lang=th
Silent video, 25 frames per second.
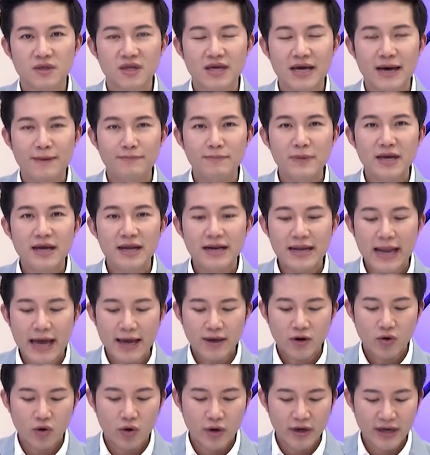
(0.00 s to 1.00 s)
ครับ หลา
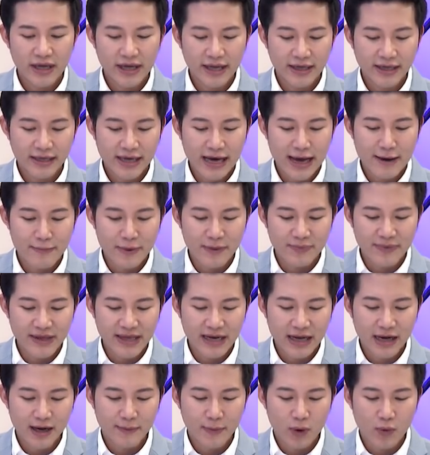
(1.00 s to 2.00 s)
ยคนเห็นข่าวแบบนี้
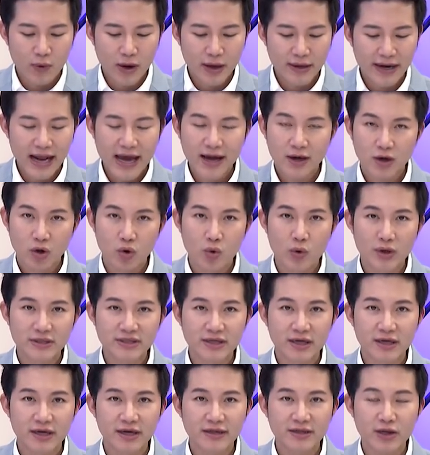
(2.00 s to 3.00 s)
แล้วเขาบอกว่าน่ากลัว
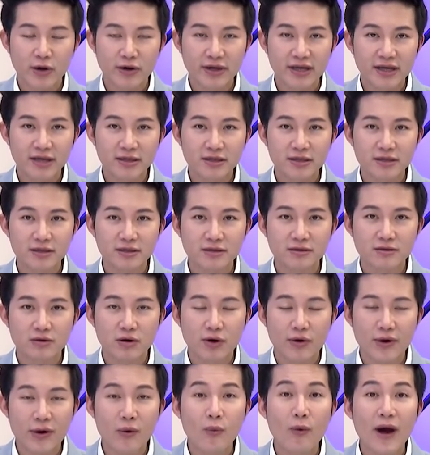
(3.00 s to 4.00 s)
จังเลย ตอนนี้คือ
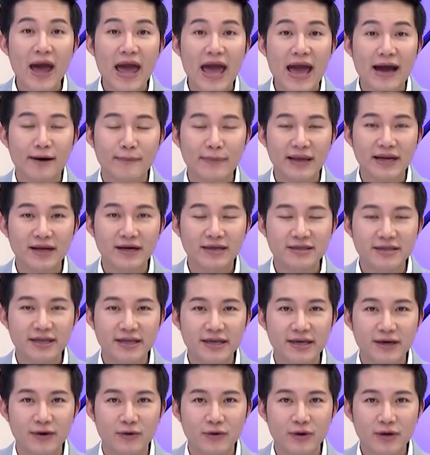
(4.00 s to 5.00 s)
ระแวงไปเลยที
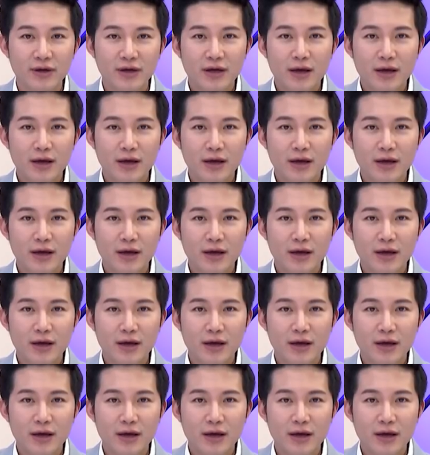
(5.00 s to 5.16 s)
เดียว